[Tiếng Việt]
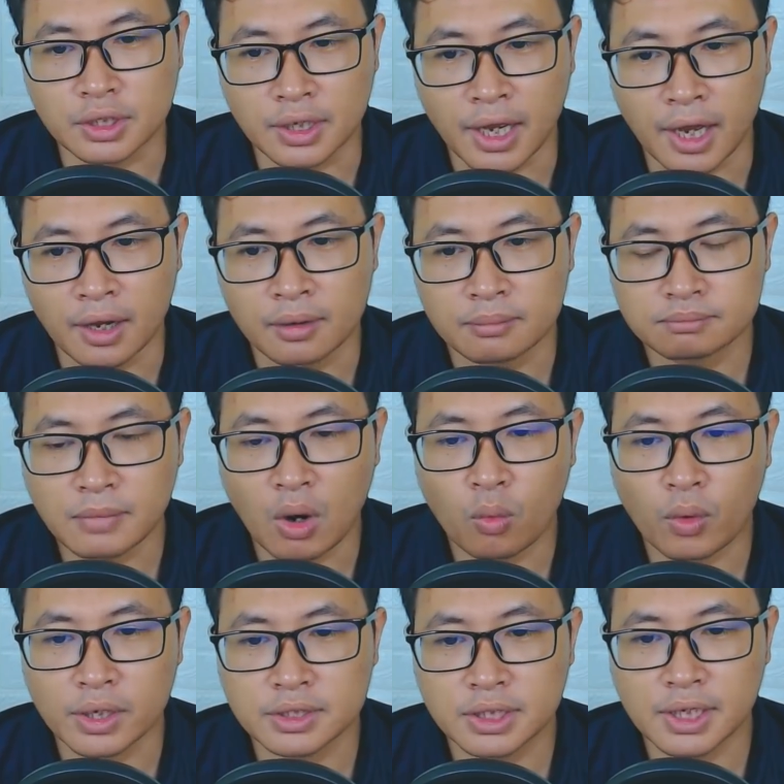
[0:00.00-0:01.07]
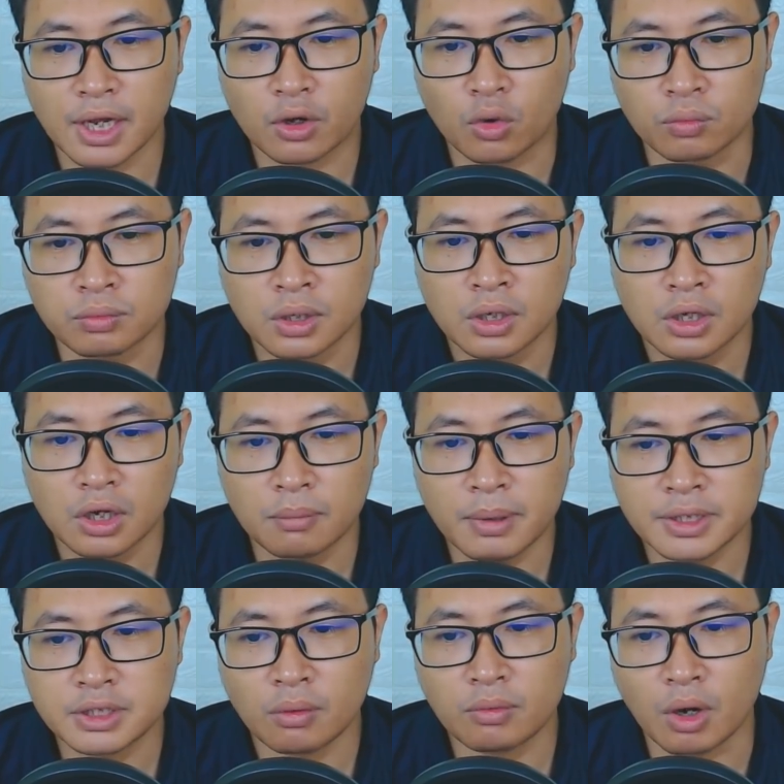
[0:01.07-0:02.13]
hà Bao quanh Di La Cung ở
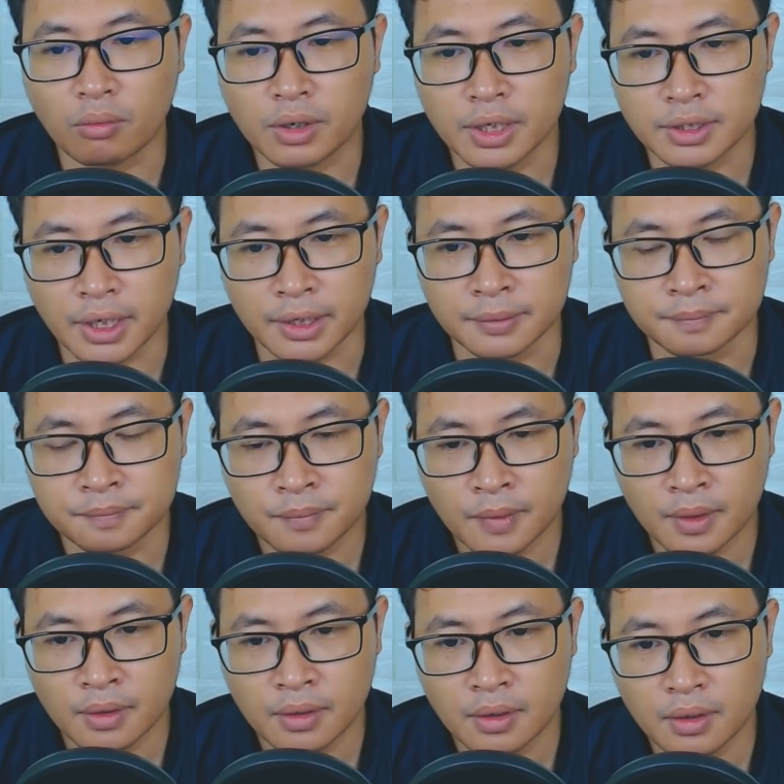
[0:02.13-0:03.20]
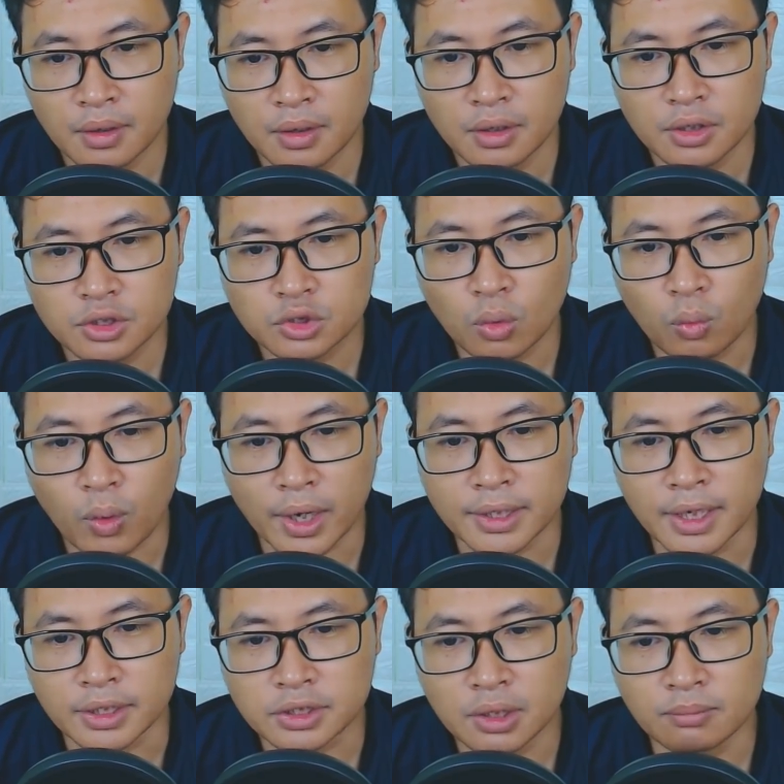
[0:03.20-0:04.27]
bên trong Ngọc Kinh Thành Xung
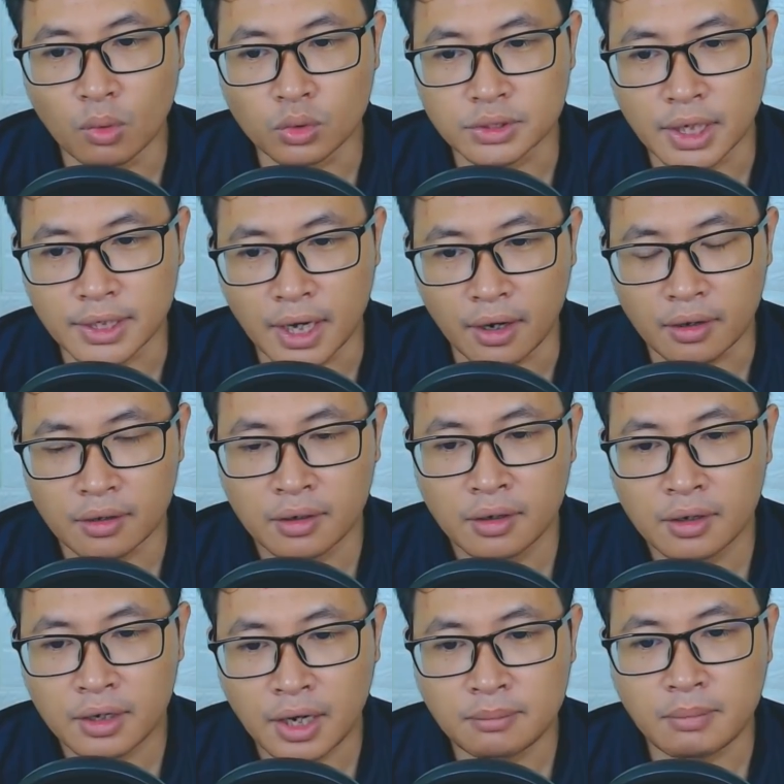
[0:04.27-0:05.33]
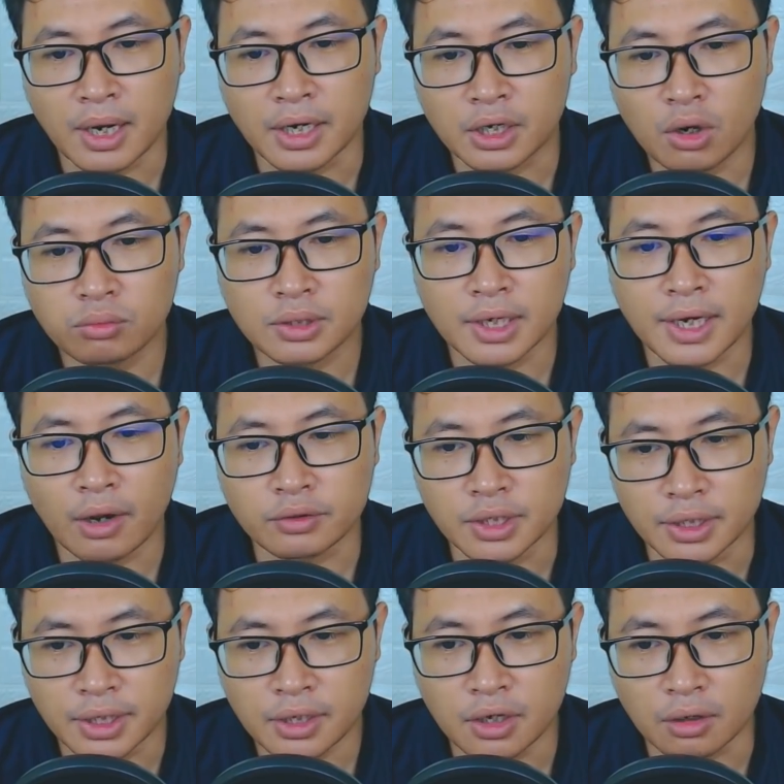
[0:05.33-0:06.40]
quanh là sương mù dày đặc Căn bản là không thể nào
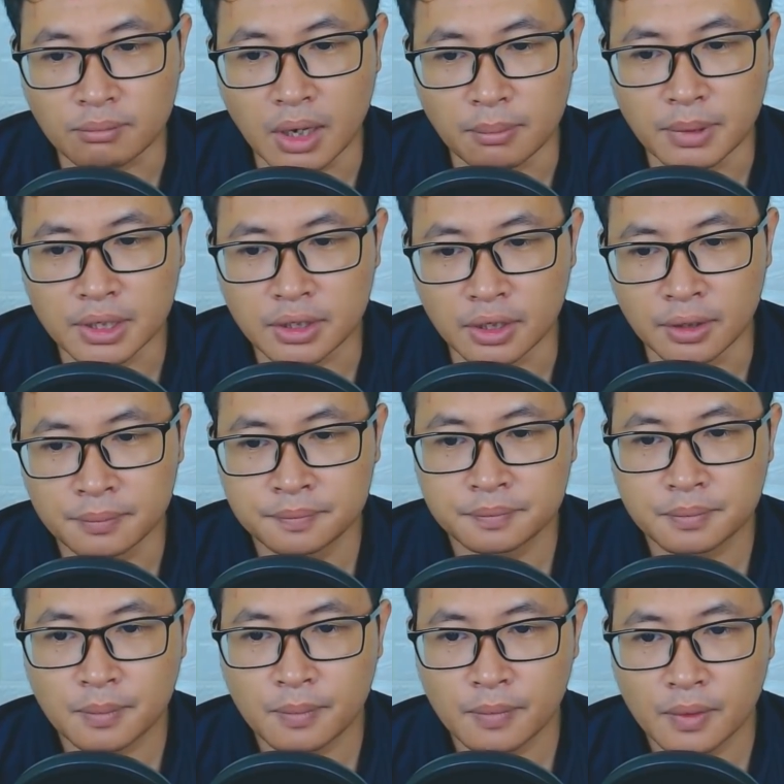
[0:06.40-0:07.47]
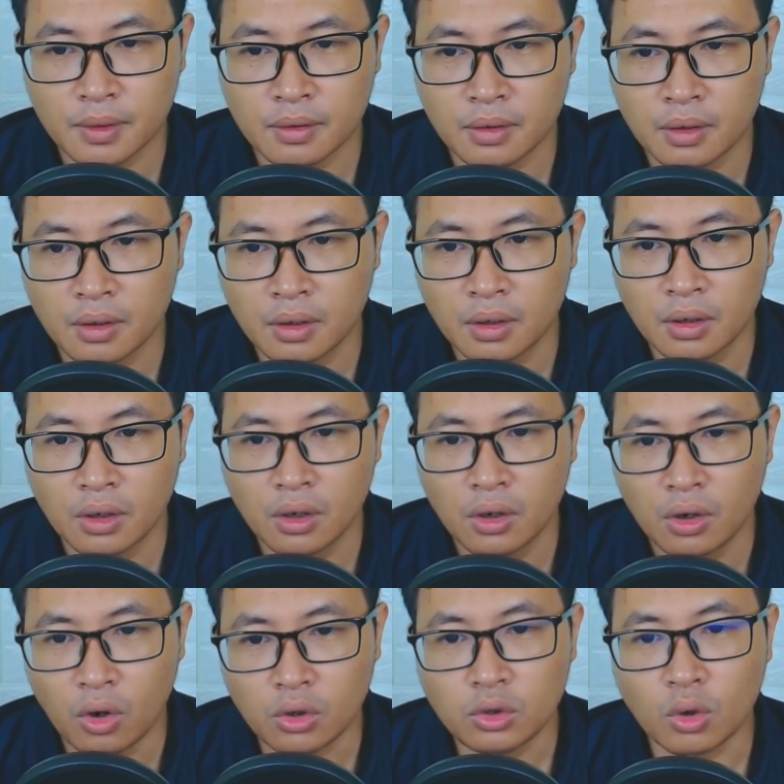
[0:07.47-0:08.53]
nhìn thấy được bờ bên kia
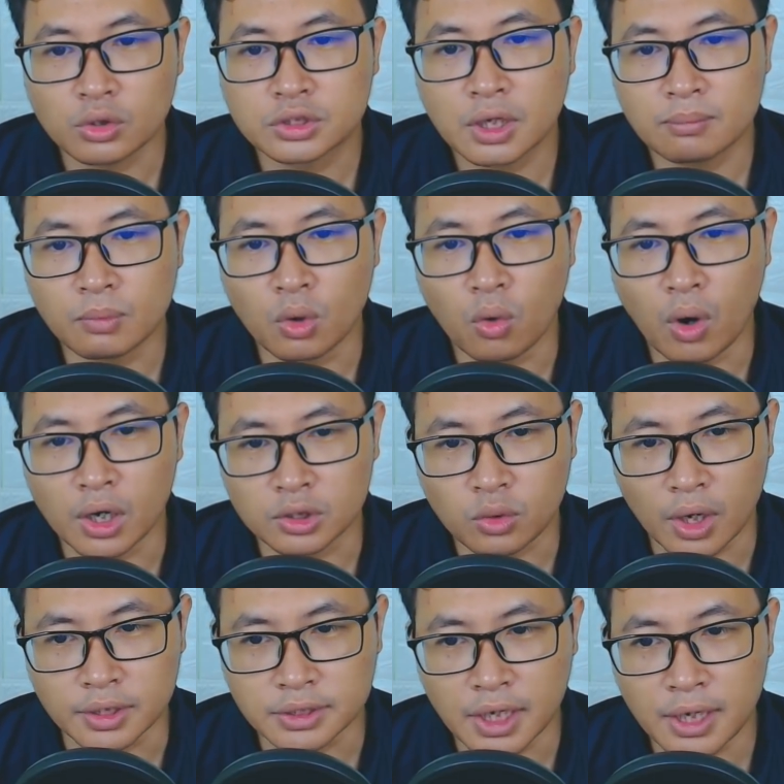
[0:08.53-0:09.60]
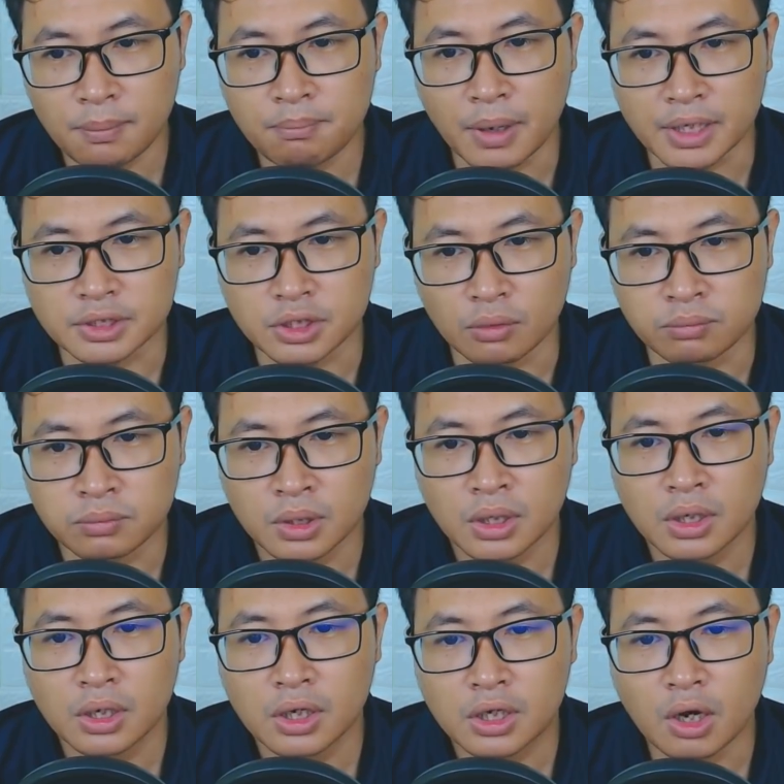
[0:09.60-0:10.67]
Hỗn độn sương mù hoàn toàn che lấp mặt sông
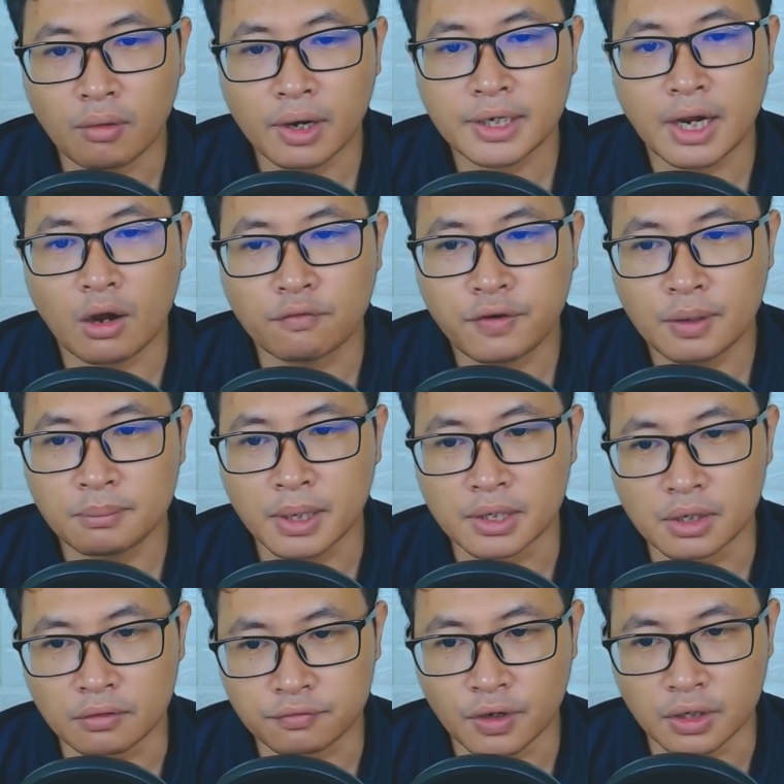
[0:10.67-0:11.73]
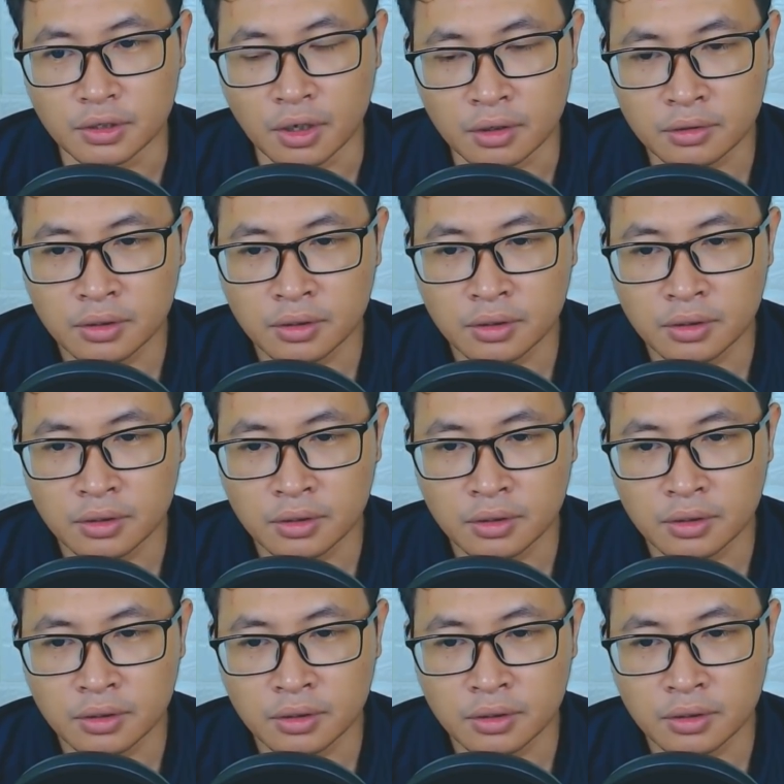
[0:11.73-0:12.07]
Không cách nào phân biệt được phương hướng